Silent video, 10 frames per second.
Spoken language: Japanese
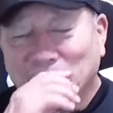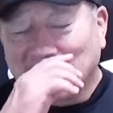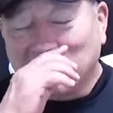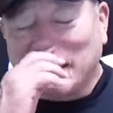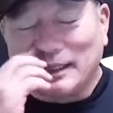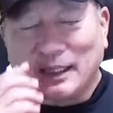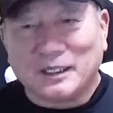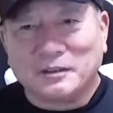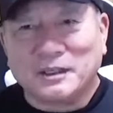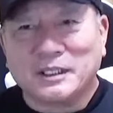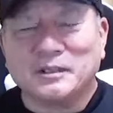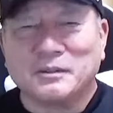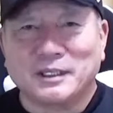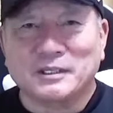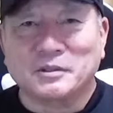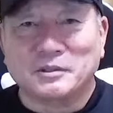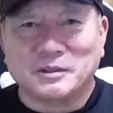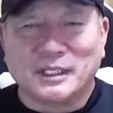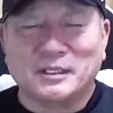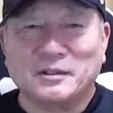だからまあ内容的にはね、そうい
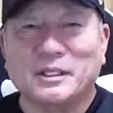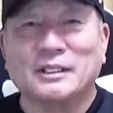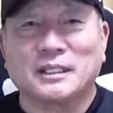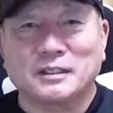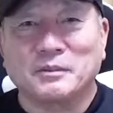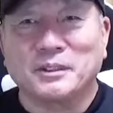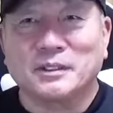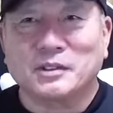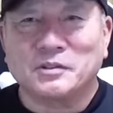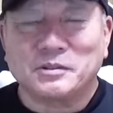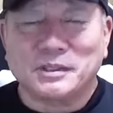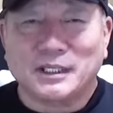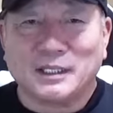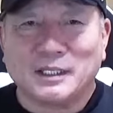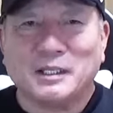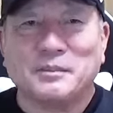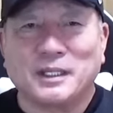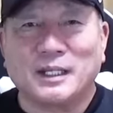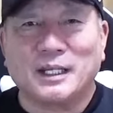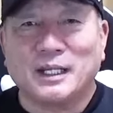う内容なんだけども、球種的に言え
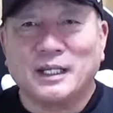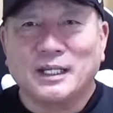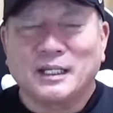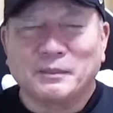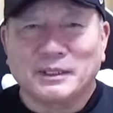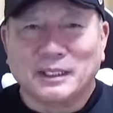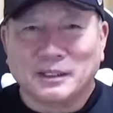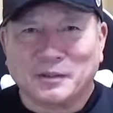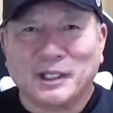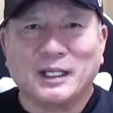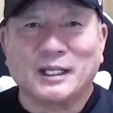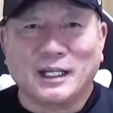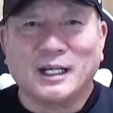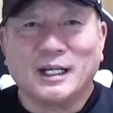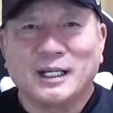ば、まあ、縦の変化、う